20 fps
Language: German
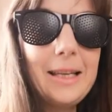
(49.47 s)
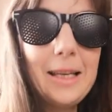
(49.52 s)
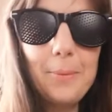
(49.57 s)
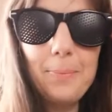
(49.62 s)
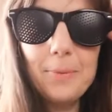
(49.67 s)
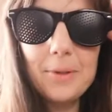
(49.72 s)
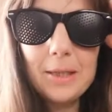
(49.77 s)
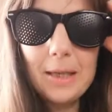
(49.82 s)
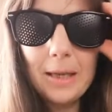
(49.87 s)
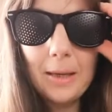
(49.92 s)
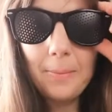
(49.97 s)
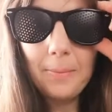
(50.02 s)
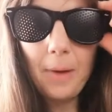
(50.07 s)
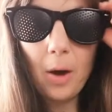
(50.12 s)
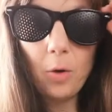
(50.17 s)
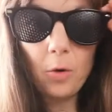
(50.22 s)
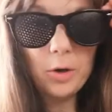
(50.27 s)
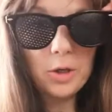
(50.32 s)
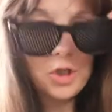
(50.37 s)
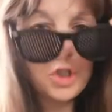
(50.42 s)
Die gibt es eben
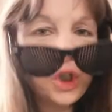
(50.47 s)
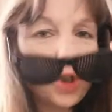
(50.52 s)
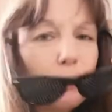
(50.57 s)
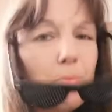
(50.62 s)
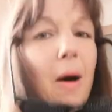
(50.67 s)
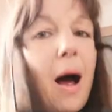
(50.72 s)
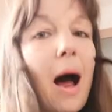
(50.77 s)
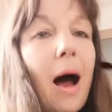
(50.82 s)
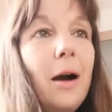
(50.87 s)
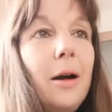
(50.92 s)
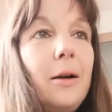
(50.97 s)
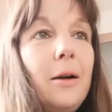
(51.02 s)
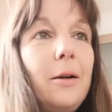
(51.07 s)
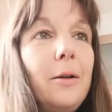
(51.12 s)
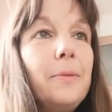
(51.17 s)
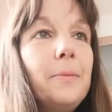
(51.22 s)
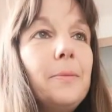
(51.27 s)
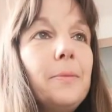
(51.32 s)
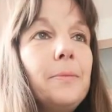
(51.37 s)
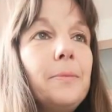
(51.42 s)
auch in
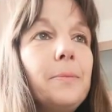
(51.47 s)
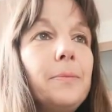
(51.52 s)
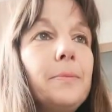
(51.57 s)
schmal.